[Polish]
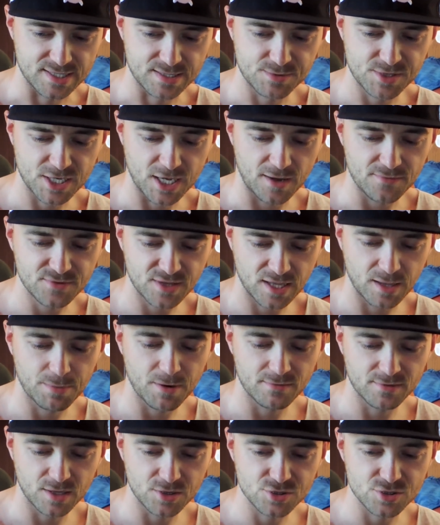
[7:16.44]
Jestem ciekaw to tak
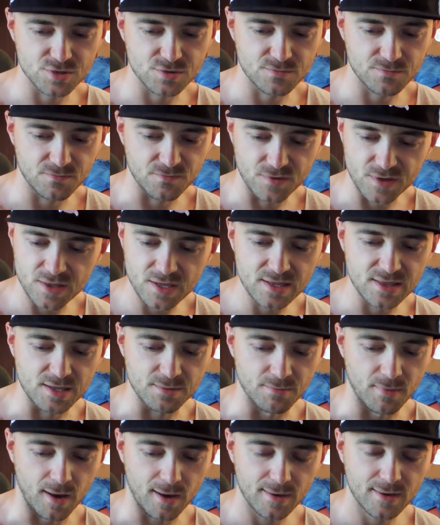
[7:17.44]
naprawdę, czy w
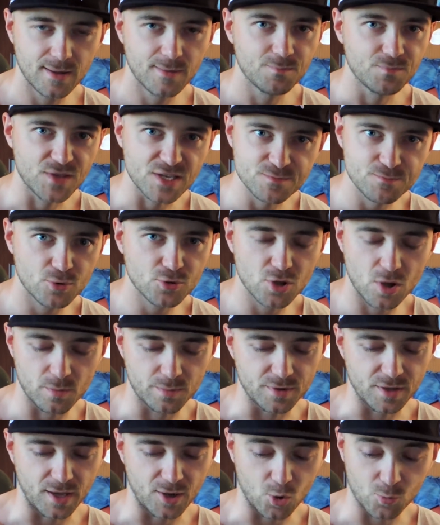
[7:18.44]
innych teamach jest
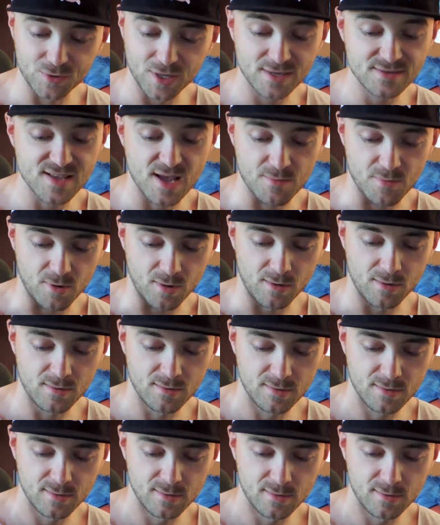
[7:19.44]
podobnie lub tak samo.